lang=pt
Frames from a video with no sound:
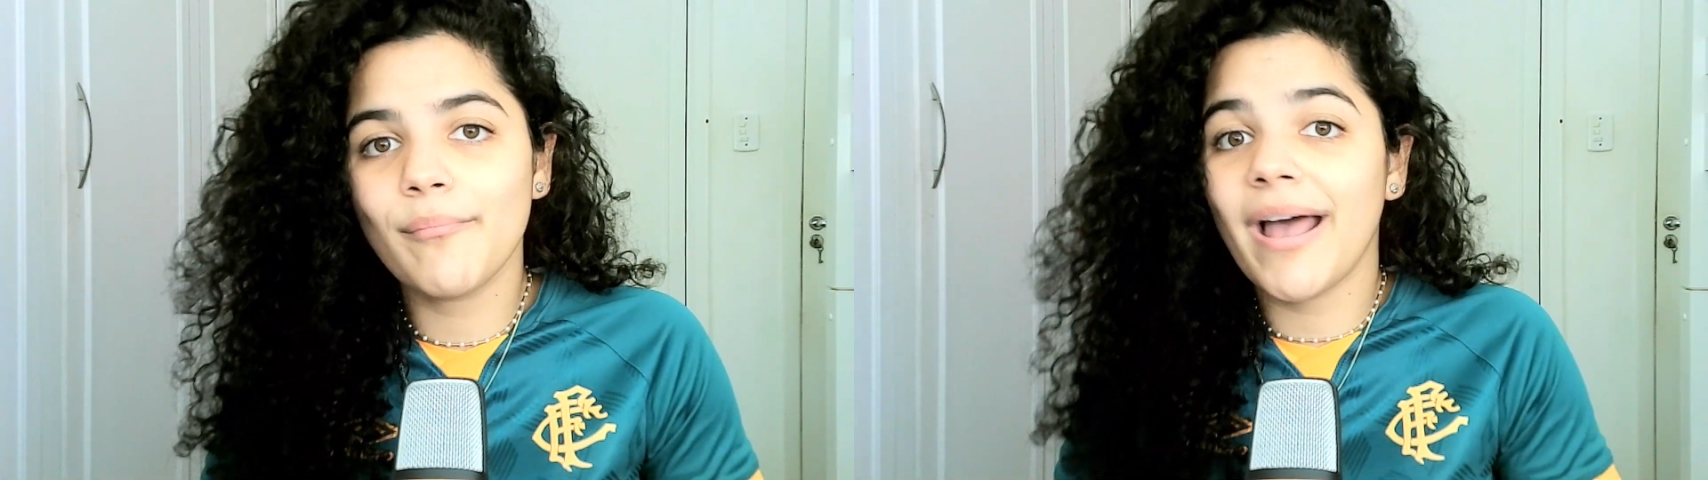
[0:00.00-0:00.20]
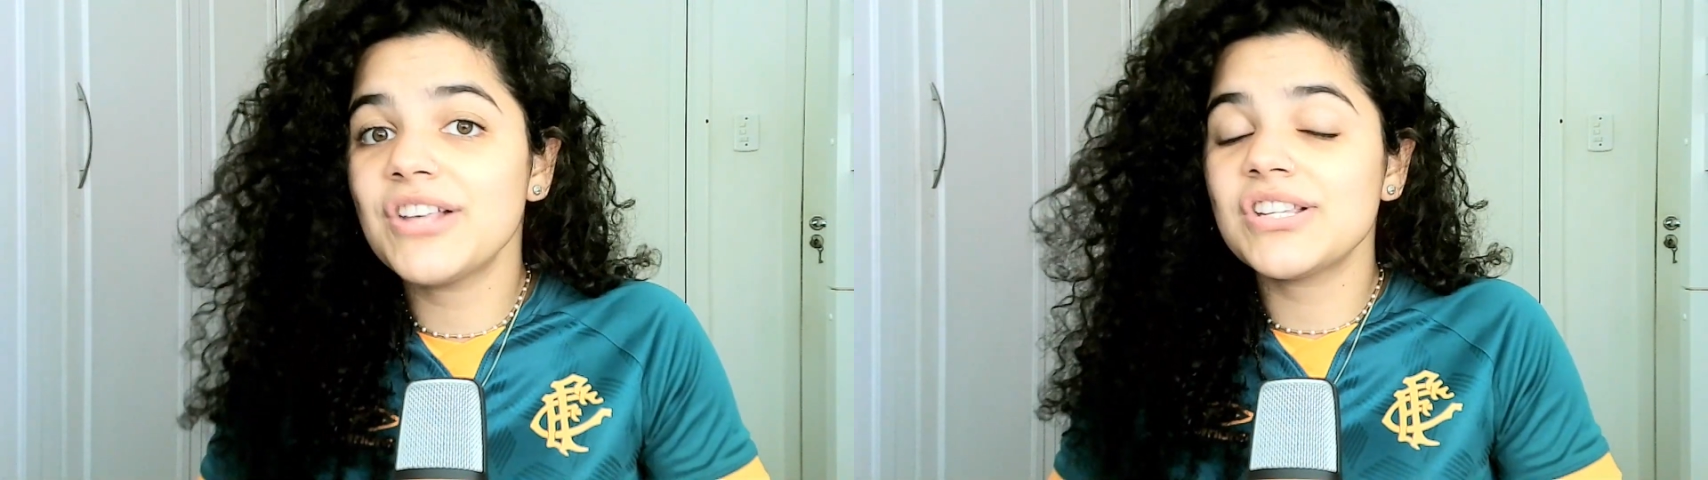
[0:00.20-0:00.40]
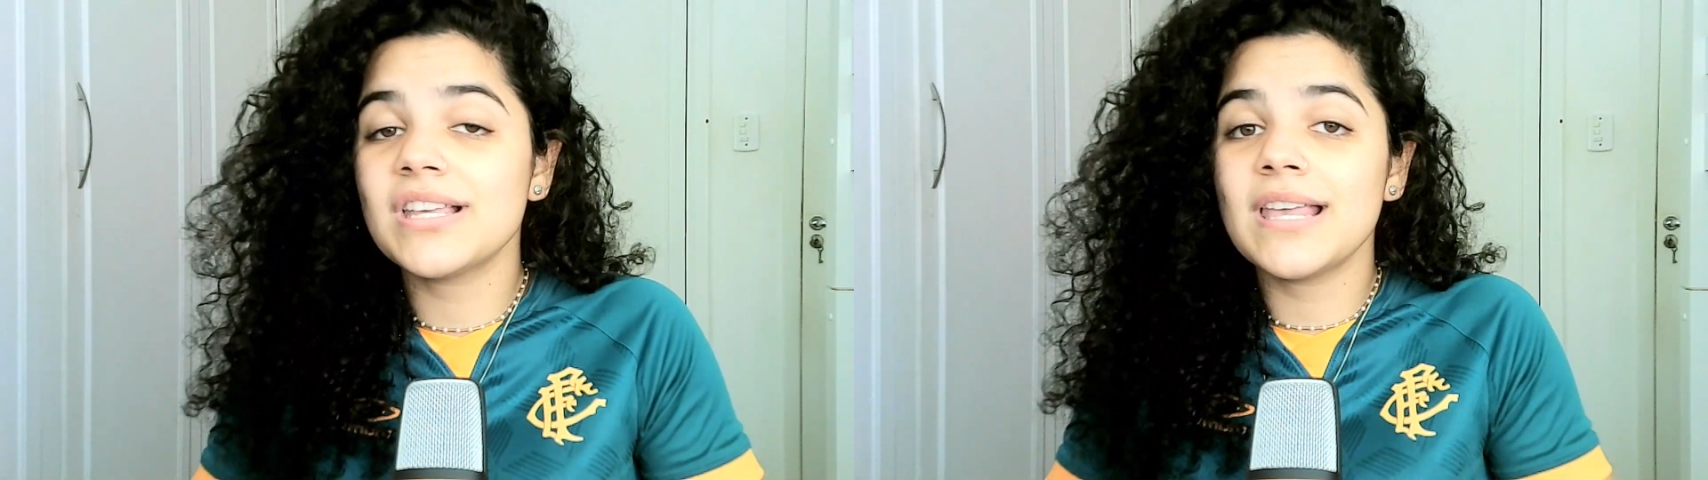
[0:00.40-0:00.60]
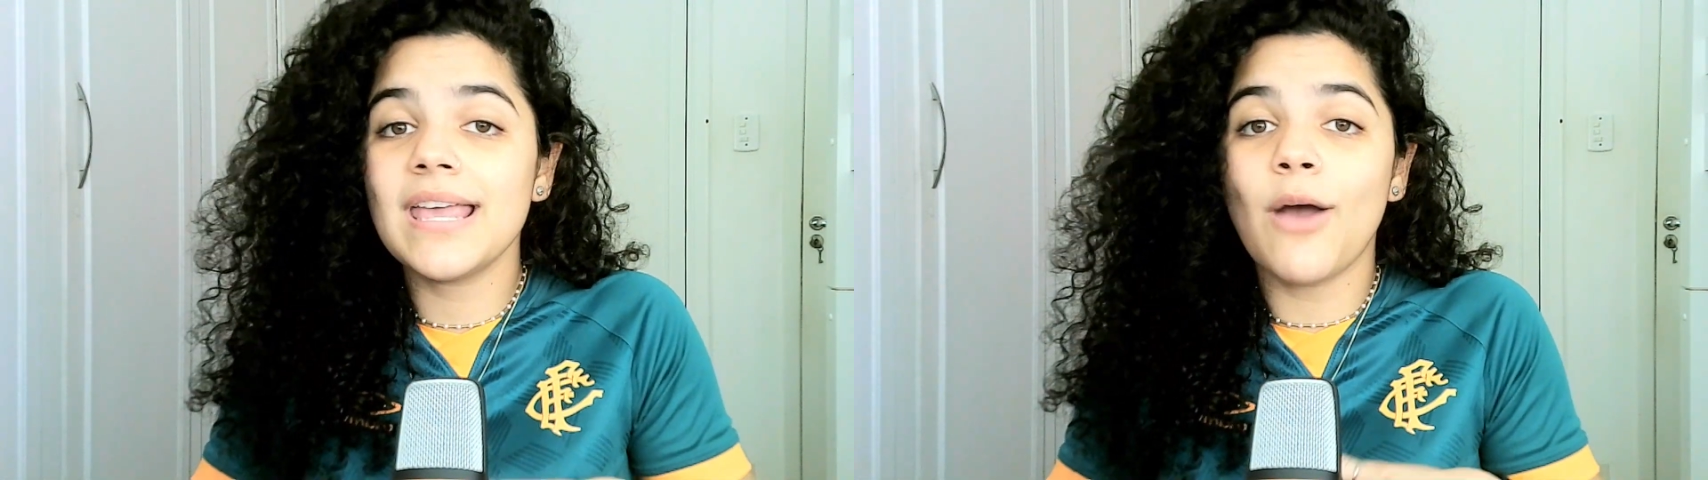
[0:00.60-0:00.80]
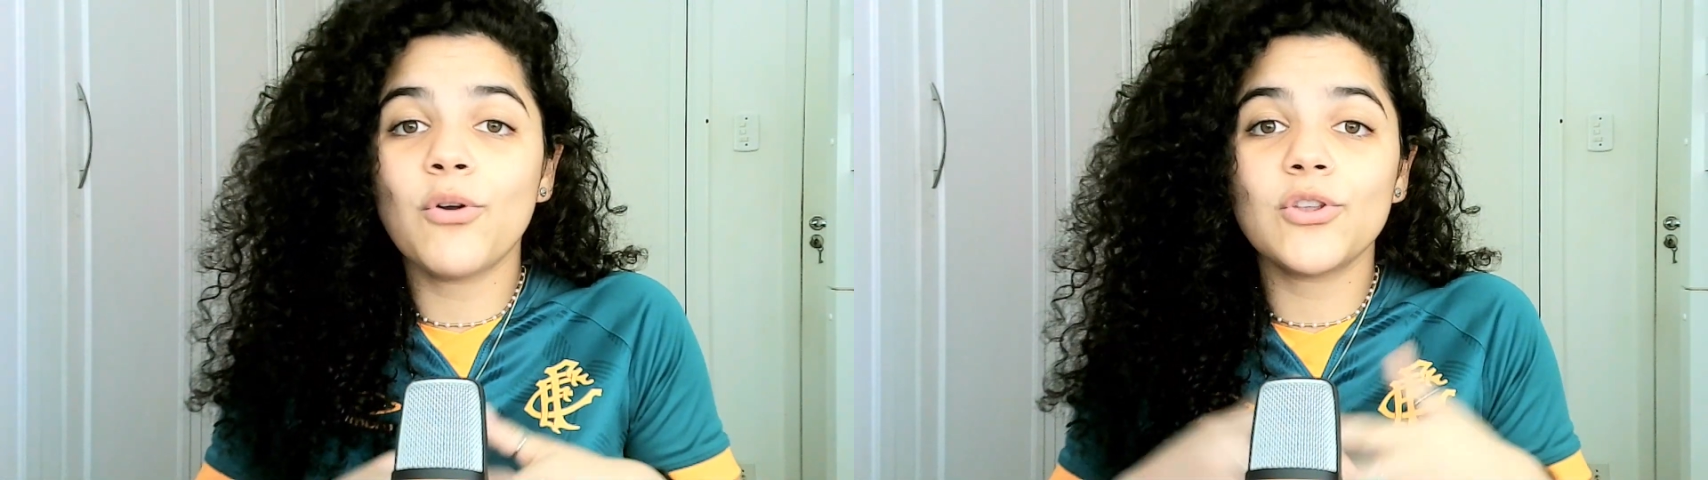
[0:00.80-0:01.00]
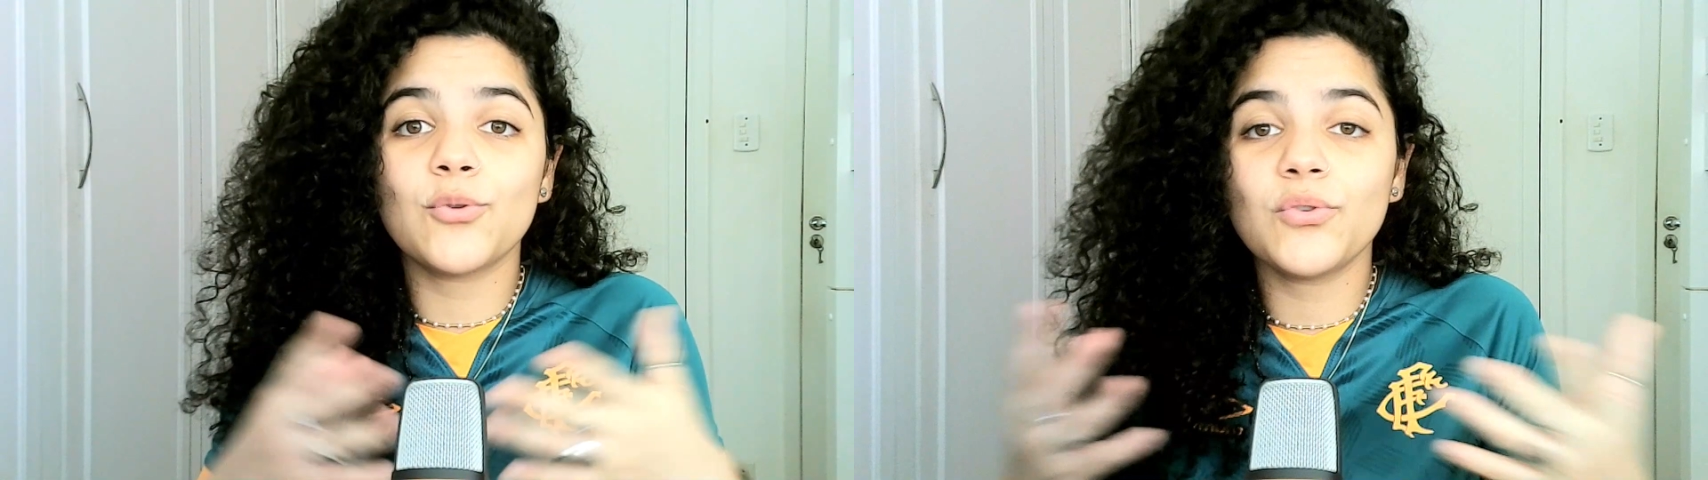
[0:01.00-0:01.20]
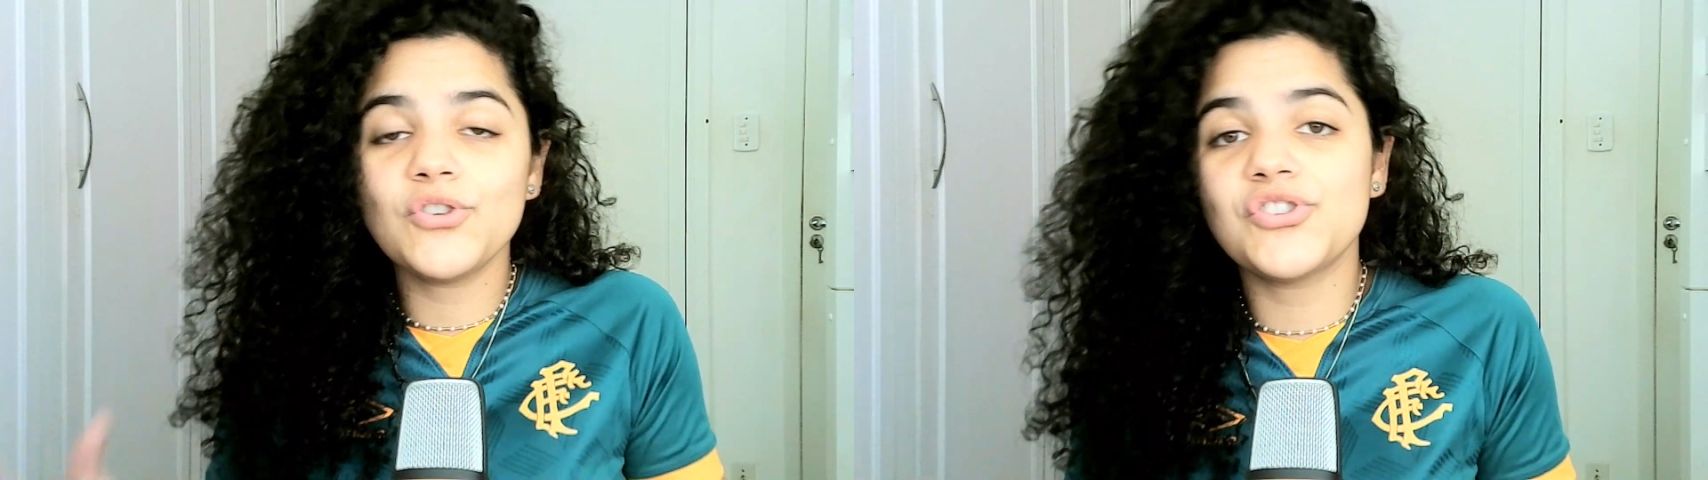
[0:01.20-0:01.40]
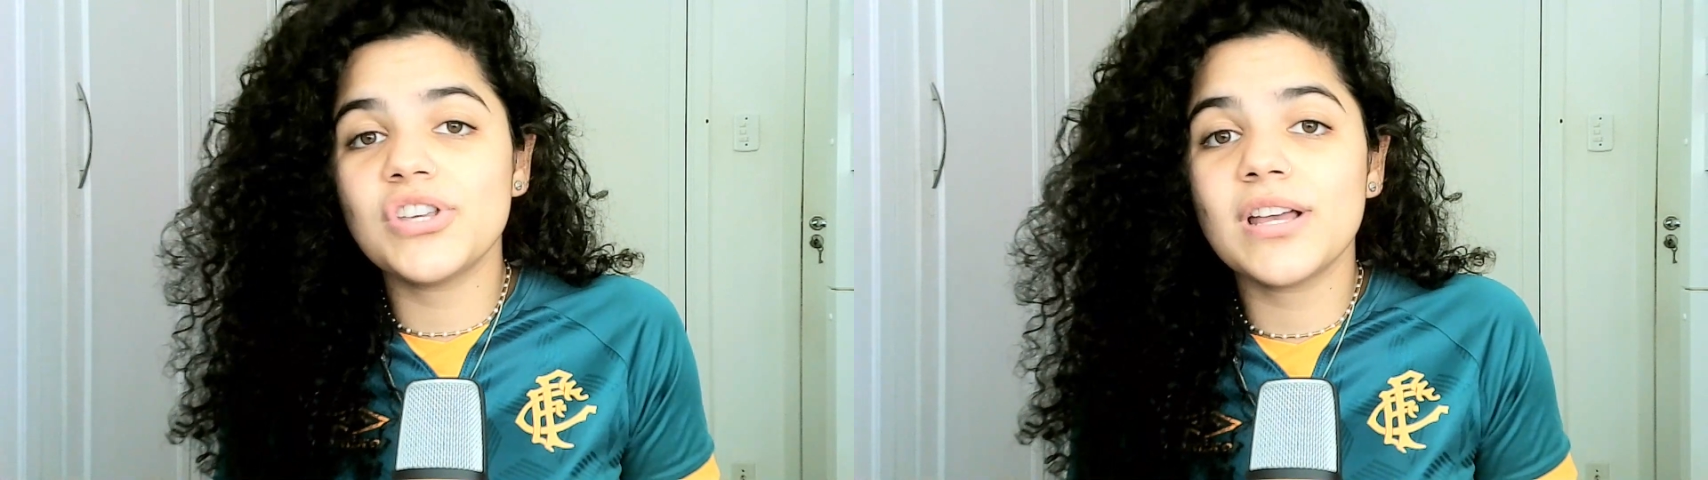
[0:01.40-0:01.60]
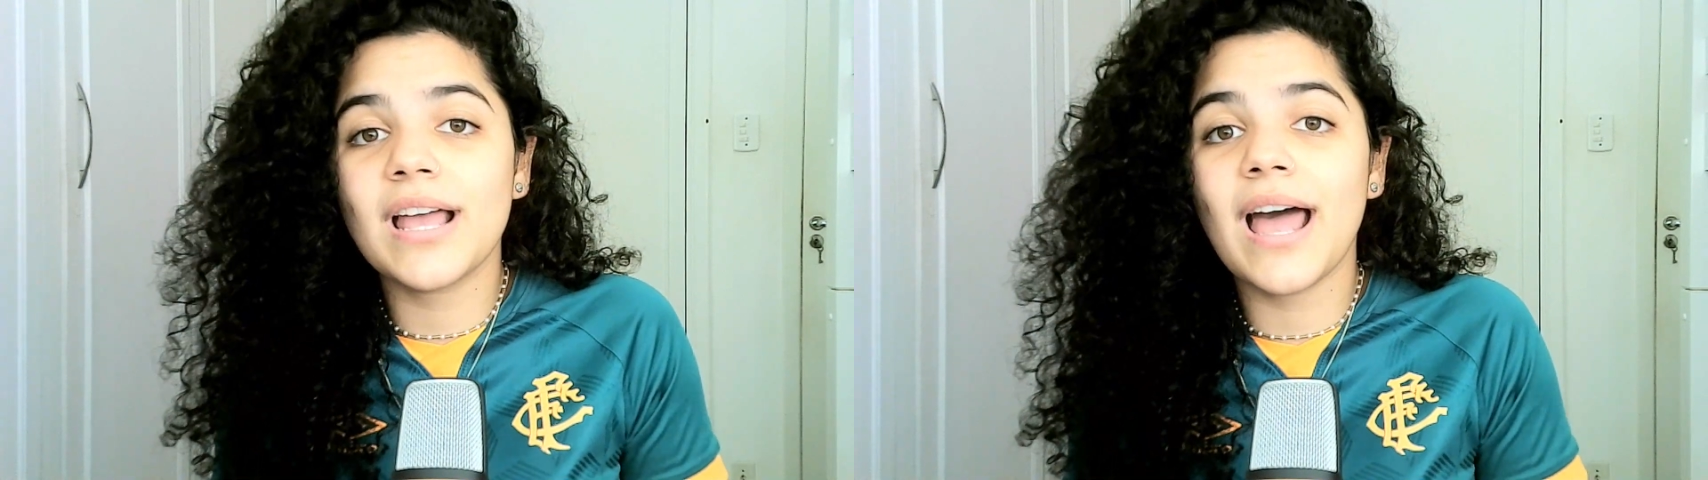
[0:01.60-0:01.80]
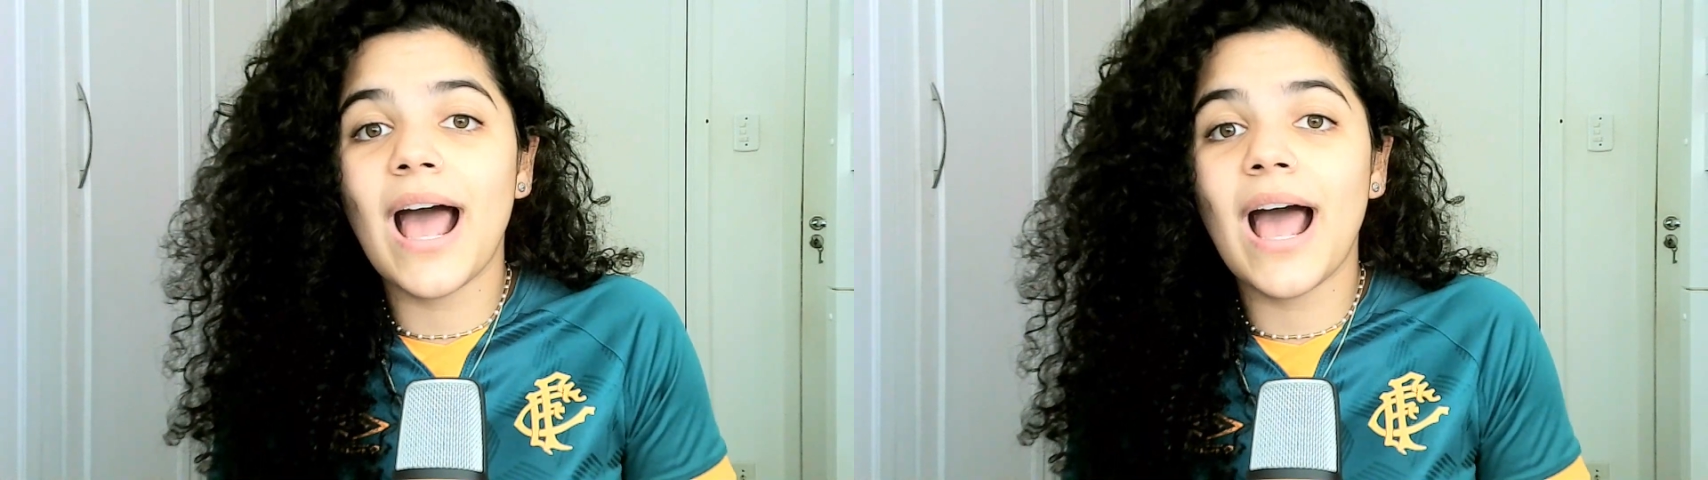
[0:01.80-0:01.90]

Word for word: mas que, é o que tudo indica,